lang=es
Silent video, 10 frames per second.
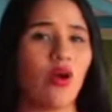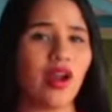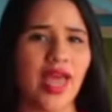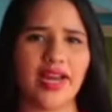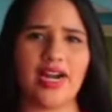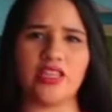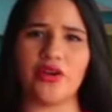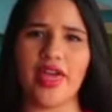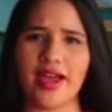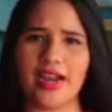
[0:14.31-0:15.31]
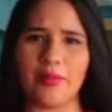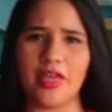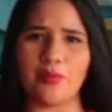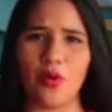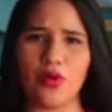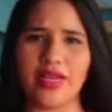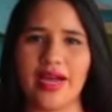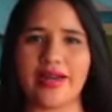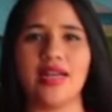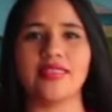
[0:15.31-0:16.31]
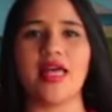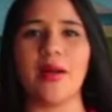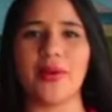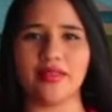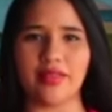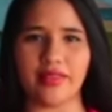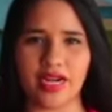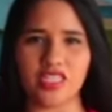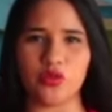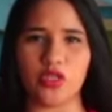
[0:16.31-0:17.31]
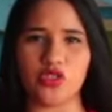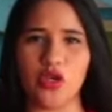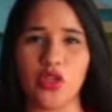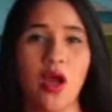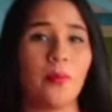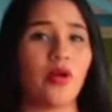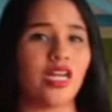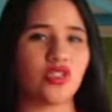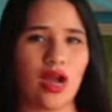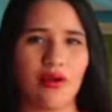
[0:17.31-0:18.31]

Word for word: luego la declaratoria de calamidad pública realizada para atender la situación por la